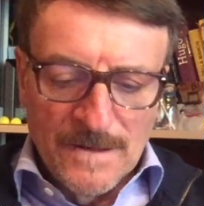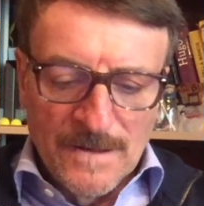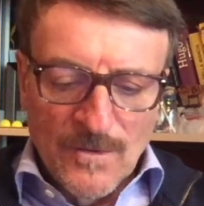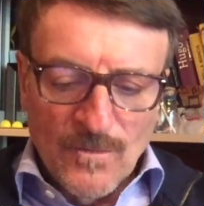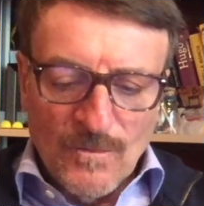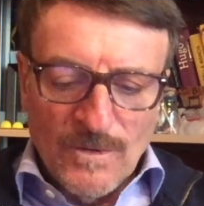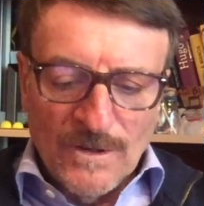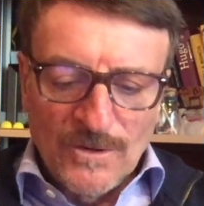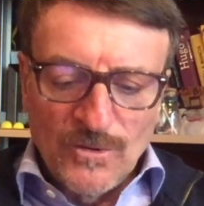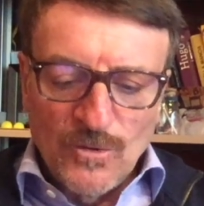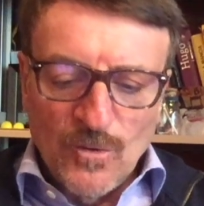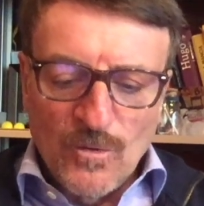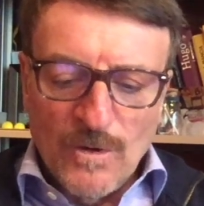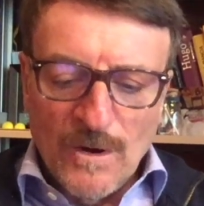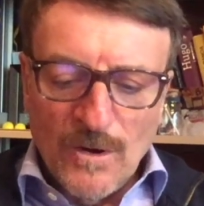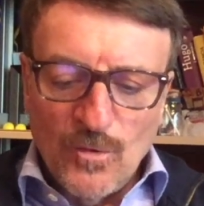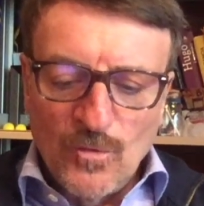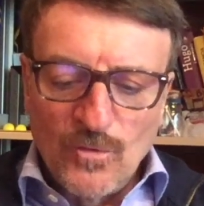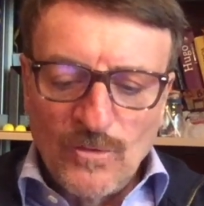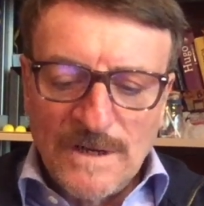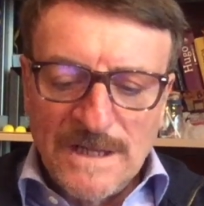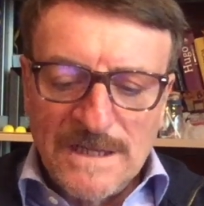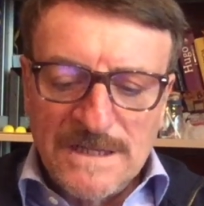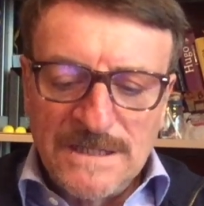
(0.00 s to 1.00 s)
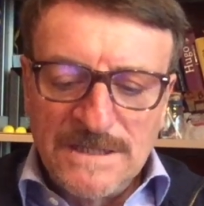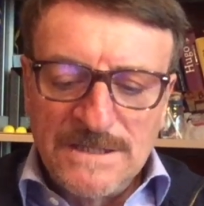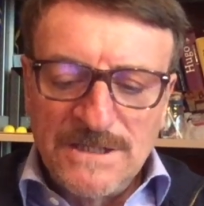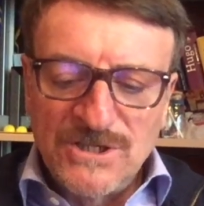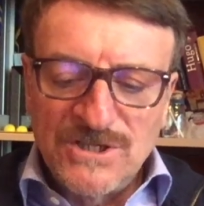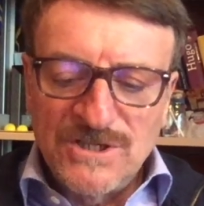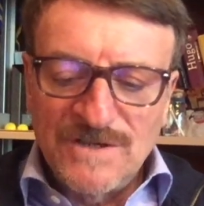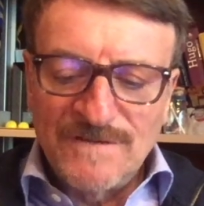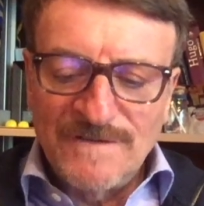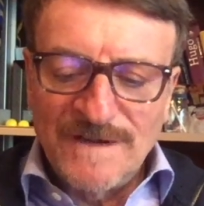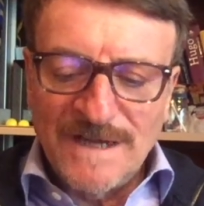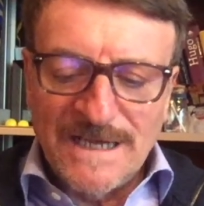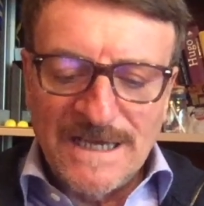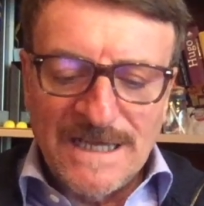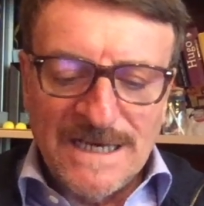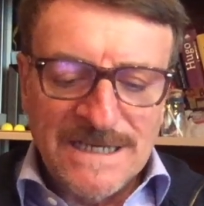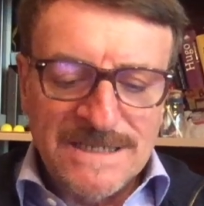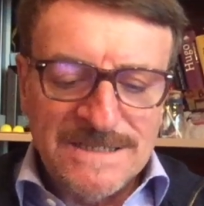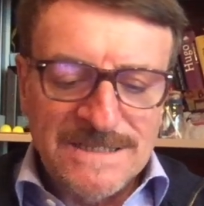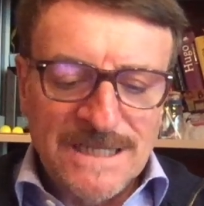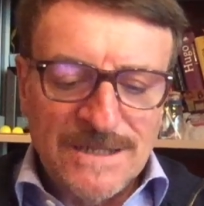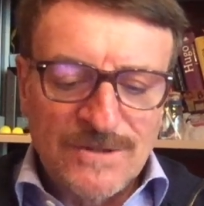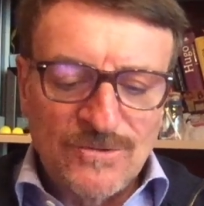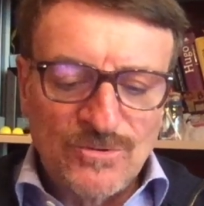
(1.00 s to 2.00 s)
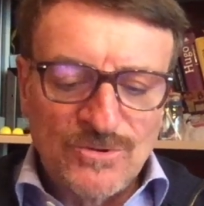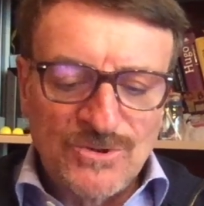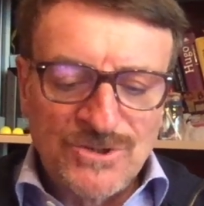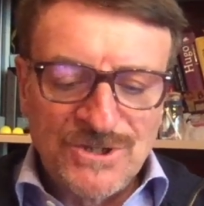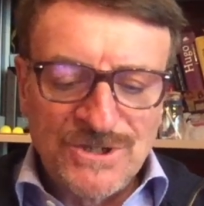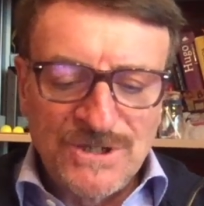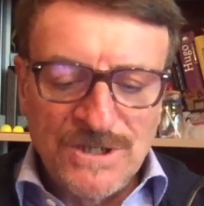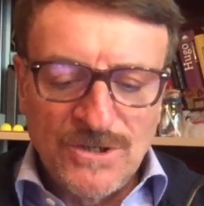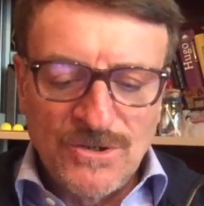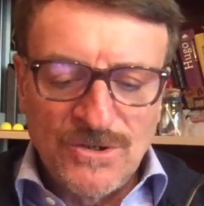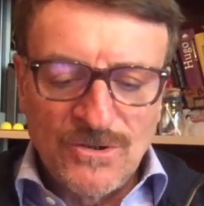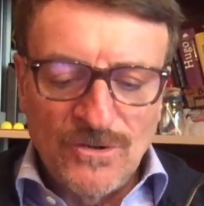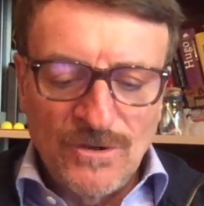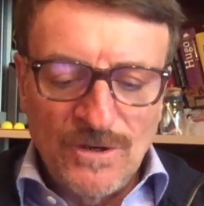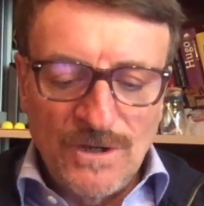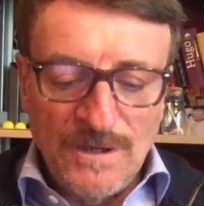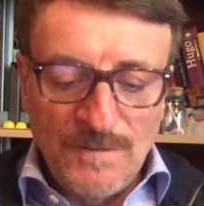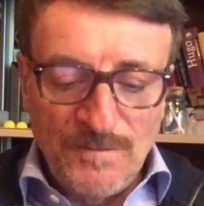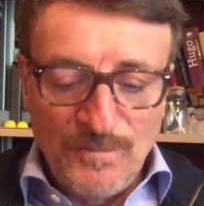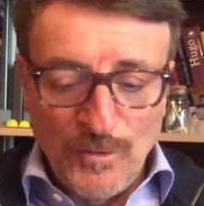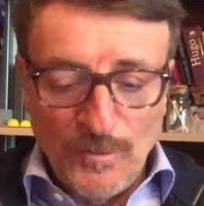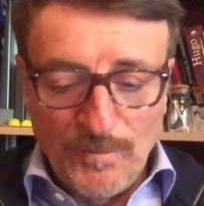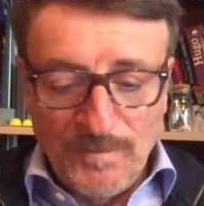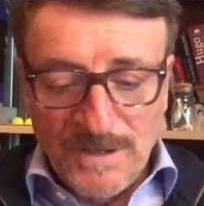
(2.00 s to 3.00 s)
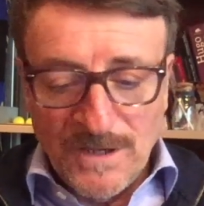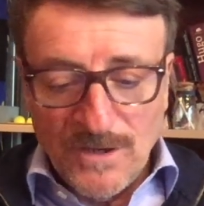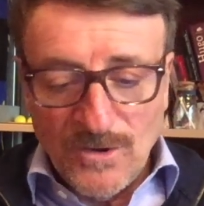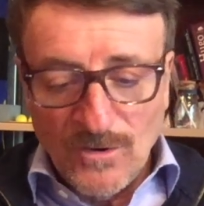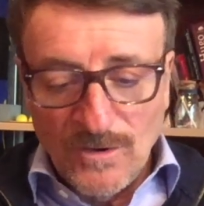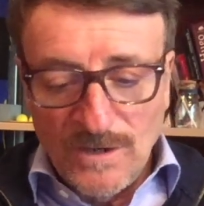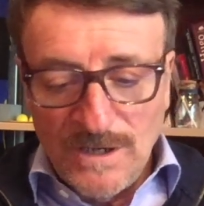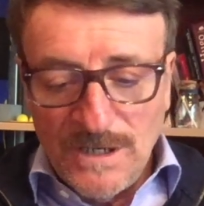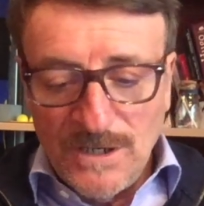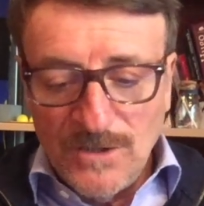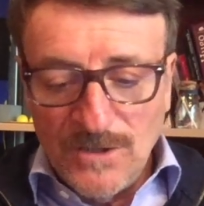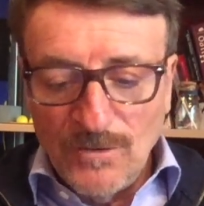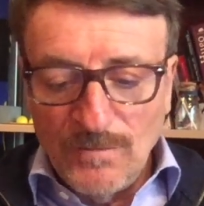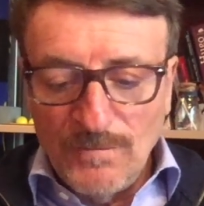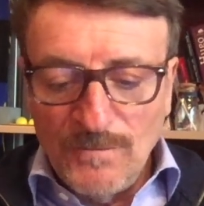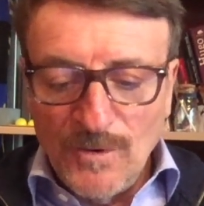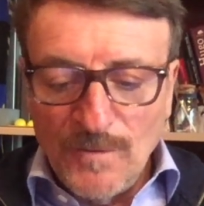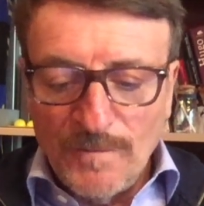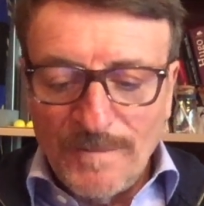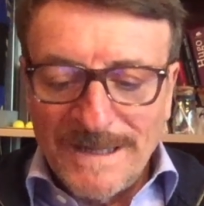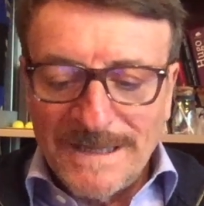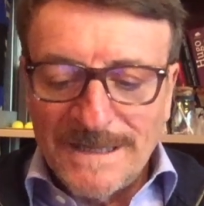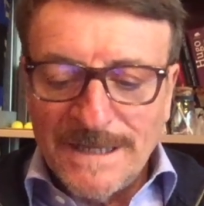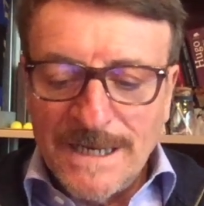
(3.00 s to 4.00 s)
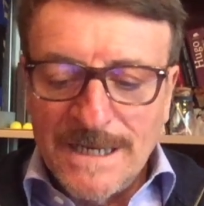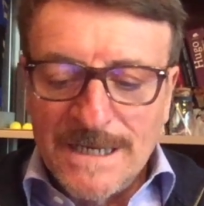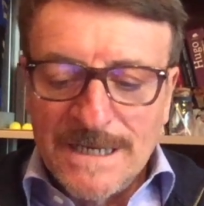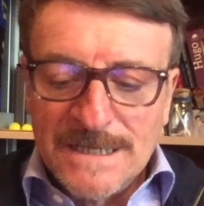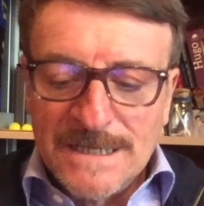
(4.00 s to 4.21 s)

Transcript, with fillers: Quando qualcuno gli diceva che era stato Cico, il più piccolino, mio padre